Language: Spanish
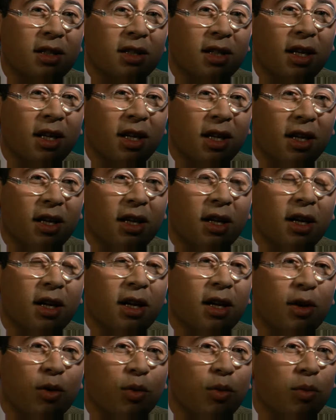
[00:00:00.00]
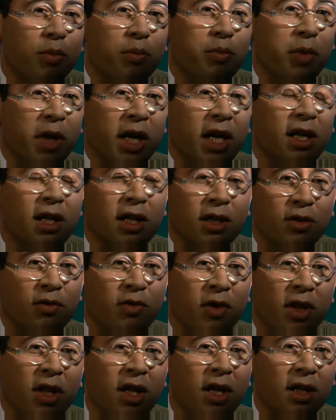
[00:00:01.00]
tener pequeñas
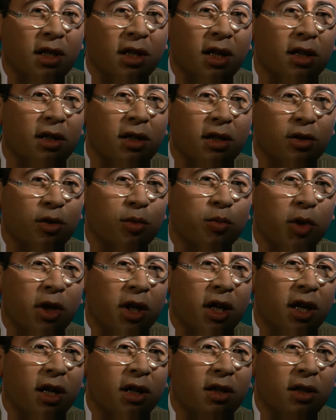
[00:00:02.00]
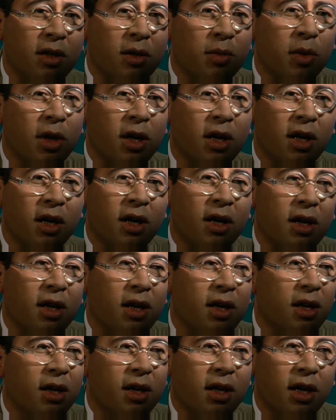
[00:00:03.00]
oficinas de gente súper creativa
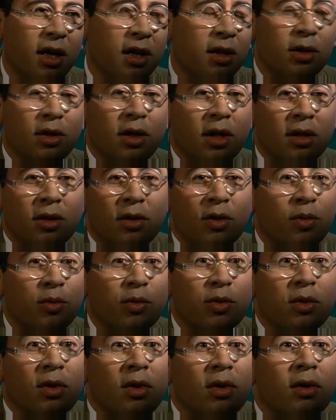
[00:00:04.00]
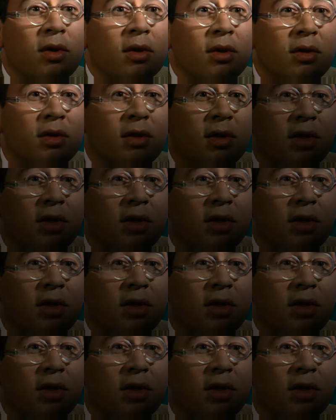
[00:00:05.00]
en, en todo el mundo, ¿no?